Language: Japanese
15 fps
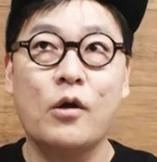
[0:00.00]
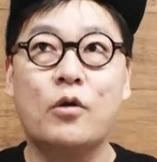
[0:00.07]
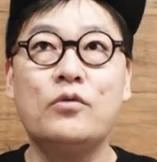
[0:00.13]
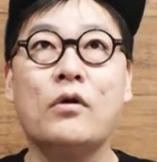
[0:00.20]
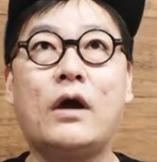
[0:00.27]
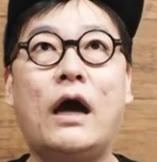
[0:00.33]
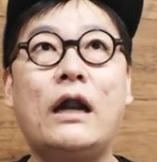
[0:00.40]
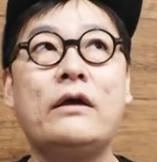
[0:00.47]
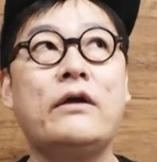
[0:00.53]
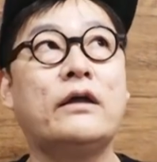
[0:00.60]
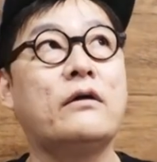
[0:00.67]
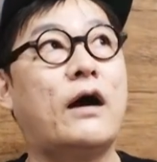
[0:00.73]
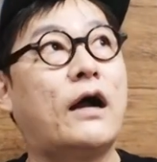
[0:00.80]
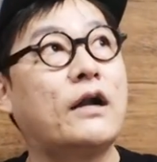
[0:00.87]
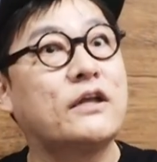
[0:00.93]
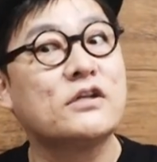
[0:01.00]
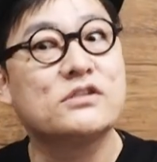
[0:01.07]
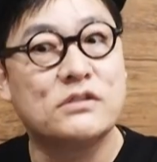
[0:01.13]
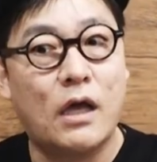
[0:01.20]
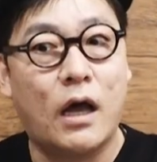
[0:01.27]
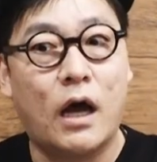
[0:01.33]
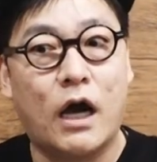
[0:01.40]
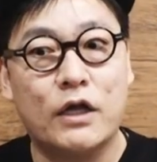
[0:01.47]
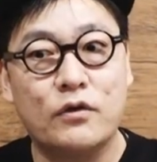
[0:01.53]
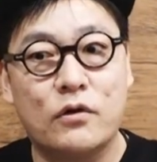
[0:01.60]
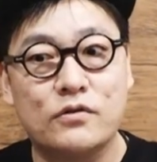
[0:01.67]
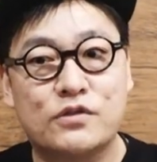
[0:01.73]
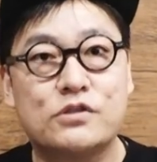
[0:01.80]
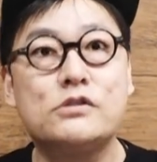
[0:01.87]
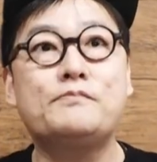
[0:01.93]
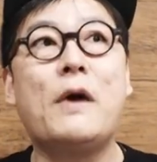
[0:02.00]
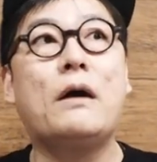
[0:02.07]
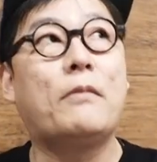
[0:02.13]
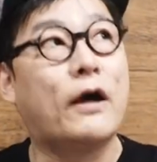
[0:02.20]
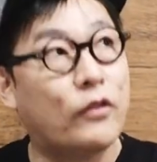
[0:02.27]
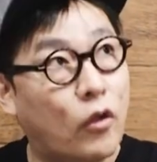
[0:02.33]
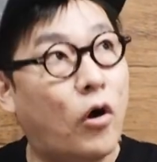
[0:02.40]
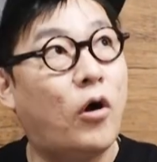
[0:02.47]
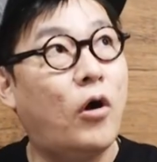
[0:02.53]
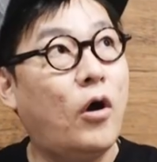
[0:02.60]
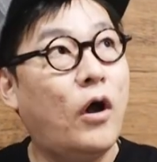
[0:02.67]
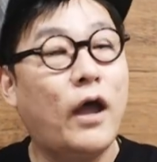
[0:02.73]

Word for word: このカルエルはあれですね、あの、スーパーマンの、